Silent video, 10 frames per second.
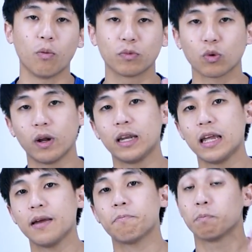ผมตัว
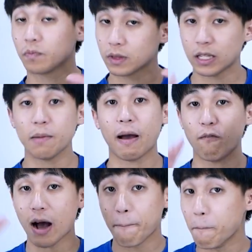นี้ที่แบ
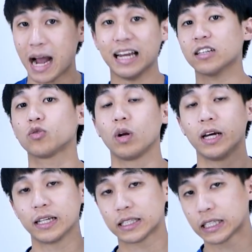บว่าใหม่ล่าสุด
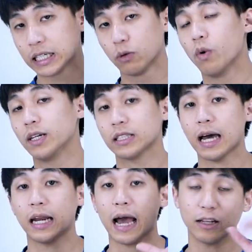เลยคือเวอร์
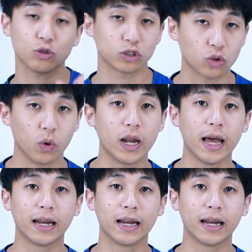ชัน 5.0